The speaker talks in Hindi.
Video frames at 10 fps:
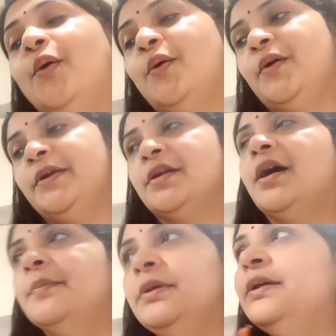और
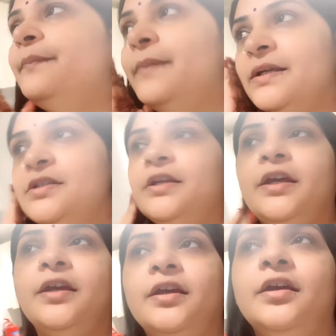अभी बज
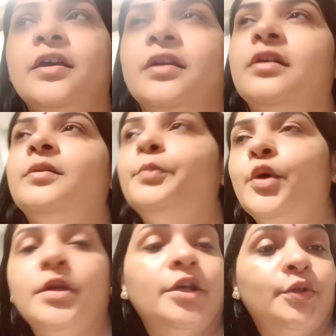रहे हैं
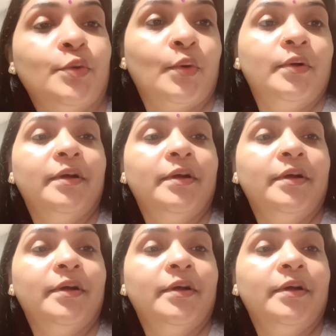पौने दो